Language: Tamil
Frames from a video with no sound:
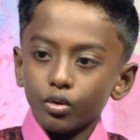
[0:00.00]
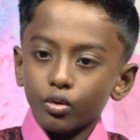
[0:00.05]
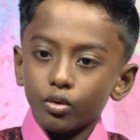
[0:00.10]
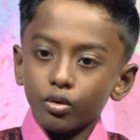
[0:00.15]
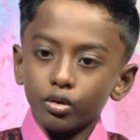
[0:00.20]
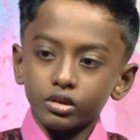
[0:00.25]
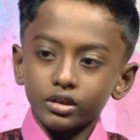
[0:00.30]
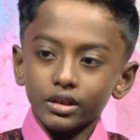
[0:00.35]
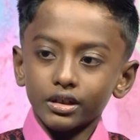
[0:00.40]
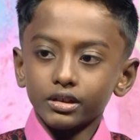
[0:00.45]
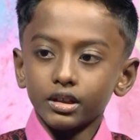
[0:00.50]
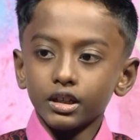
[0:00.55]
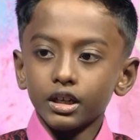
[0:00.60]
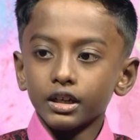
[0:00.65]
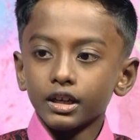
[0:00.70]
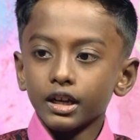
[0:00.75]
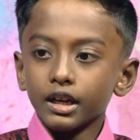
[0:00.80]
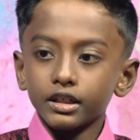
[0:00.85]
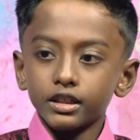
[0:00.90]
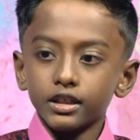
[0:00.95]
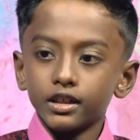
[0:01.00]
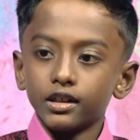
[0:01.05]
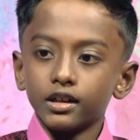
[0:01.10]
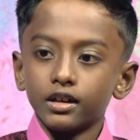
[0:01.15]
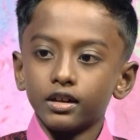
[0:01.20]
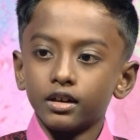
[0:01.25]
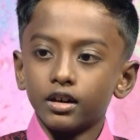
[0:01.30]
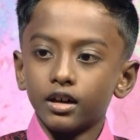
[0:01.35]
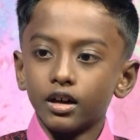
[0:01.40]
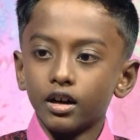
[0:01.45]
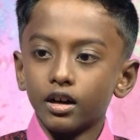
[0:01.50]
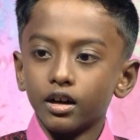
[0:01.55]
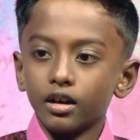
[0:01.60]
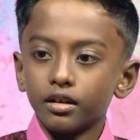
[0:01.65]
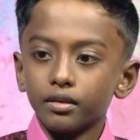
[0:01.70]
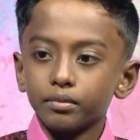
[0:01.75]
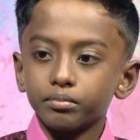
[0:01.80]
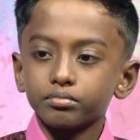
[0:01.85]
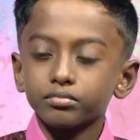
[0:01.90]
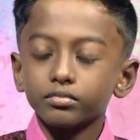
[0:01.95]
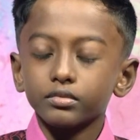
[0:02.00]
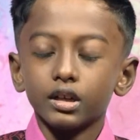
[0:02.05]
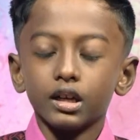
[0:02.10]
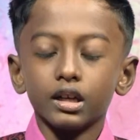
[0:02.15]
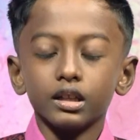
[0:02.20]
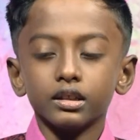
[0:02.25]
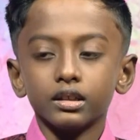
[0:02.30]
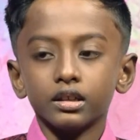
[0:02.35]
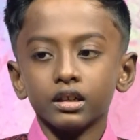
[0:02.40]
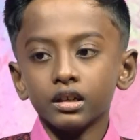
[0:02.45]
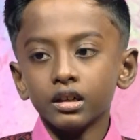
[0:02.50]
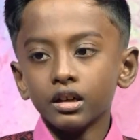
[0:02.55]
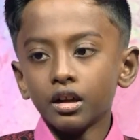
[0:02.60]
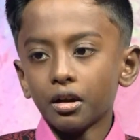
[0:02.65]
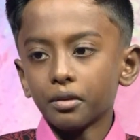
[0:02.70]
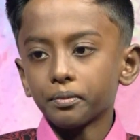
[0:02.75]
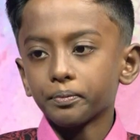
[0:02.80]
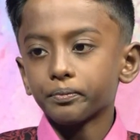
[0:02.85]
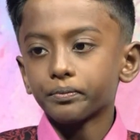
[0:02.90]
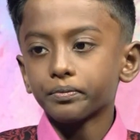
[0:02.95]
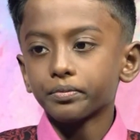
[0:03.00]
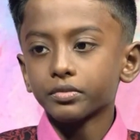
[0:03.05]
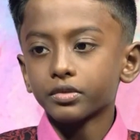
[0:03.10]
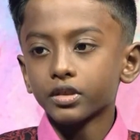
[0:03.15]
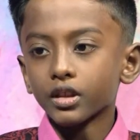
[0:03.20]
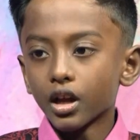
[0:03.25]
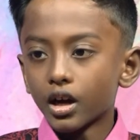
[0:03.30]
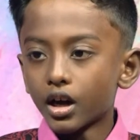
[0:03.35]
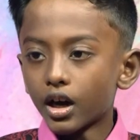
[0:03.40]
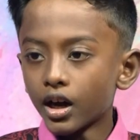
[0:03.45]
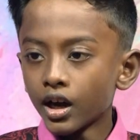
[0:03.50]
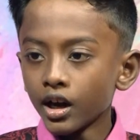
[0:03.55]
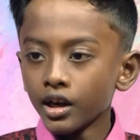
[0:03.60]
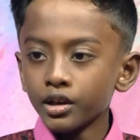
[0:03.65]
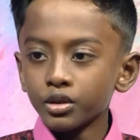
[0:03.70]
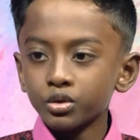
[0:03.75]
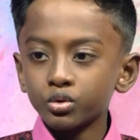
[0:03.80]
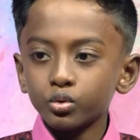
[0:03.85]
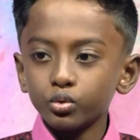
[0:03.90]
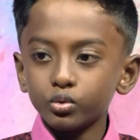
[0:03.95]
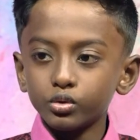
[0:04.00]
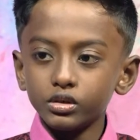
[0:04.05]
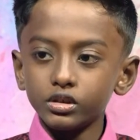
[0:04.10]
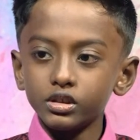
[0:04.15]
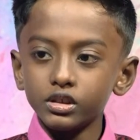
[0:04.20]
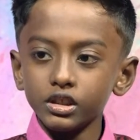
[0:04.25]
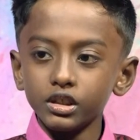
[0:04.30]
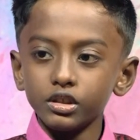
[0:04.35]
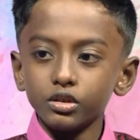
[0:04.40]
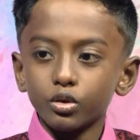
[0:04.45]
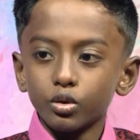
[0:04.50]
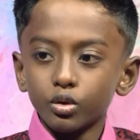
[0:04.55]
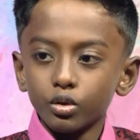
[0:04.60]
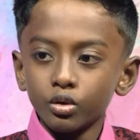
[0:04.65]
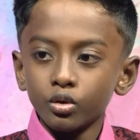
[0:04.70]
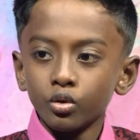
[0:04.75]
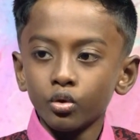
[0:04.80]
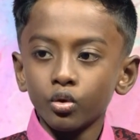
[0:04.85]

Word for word: ஒரு சத்தத்தை கேட்டானா அந்த நாடு சுற்றியும்